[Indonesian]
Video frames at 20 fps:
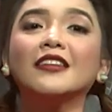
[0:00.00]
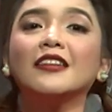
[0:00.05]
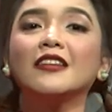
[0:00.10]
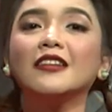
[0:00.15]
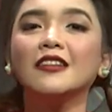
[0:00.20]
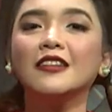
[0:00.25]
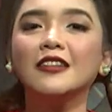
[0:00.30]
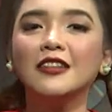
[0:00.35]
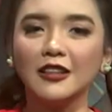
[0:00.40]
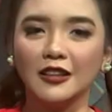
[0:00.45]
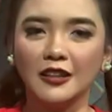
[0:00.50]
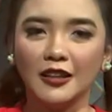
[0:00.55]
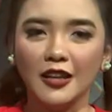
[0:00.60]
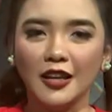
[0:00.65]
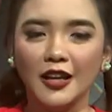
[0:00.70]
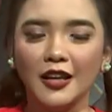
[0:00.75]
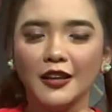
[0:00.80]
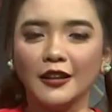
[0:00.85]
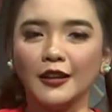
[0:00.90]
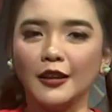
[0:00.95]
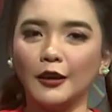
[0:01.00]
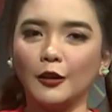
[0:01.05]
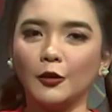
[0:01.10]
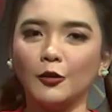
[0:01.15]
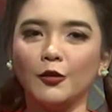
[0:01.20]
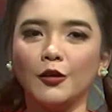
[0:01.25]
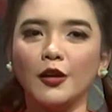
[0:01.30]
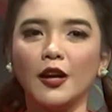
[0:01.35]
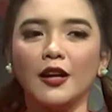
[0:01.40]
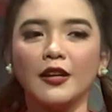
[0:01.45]
tinggi
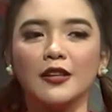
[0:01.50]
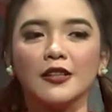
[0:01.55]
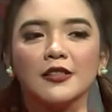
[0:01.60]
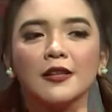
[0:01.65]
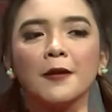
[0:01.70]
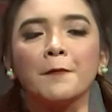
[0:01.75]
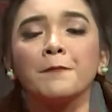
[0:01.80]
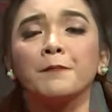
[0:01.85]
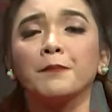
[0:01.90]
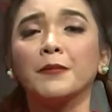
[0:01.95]
gitu guys.